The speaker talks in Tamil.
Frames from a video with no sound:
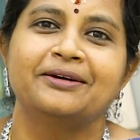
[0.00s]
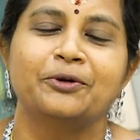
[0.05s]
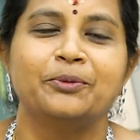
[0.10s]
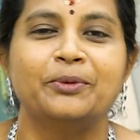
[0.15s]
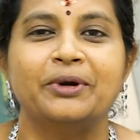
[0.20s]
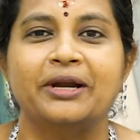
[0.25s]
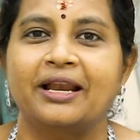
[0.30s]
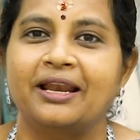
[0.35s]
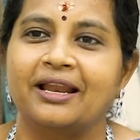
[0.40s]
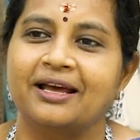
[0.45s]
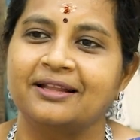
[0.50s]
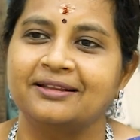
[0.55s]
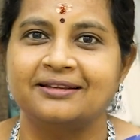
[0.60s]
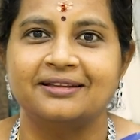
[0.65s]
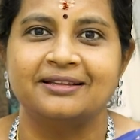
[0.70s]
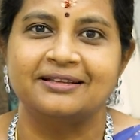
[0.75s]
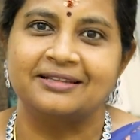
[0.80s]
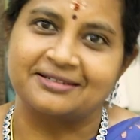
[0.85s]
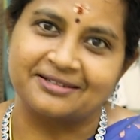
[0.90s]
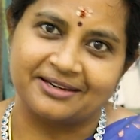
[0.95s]
ரொம்ப நல்லா
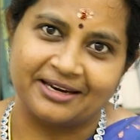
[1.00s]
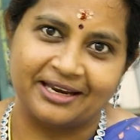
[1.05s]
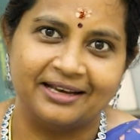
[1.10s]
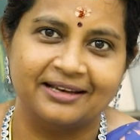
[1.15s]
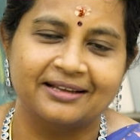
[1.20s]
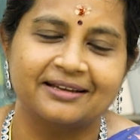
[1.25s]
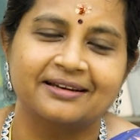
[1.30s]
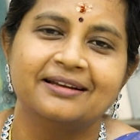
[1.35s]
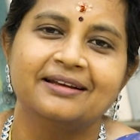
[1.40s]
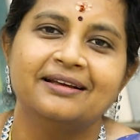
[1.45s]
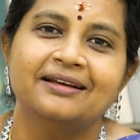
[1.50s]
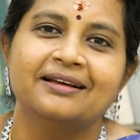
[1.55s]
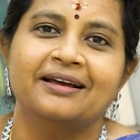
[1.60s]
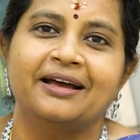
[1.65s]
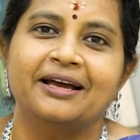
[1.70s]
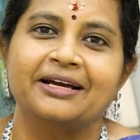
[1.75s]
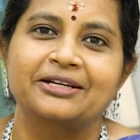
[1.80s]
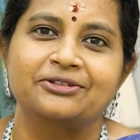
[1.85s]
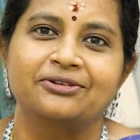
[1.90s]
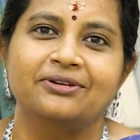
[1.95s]
இருந்தது அந்த ட்ரெய்லர்
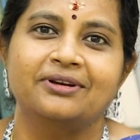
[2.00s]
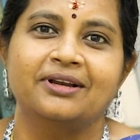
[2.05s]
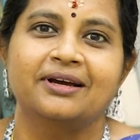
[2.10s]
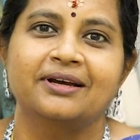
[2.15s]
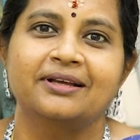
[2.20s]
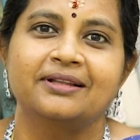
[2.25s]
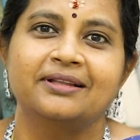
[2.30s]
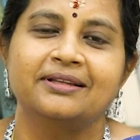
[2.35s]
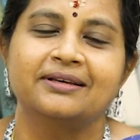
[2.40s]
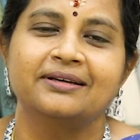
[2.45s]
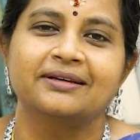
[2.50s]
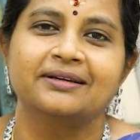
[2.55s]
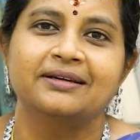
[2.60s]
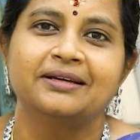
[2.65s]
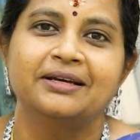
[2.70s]
ஆக்சுவலாக அந்த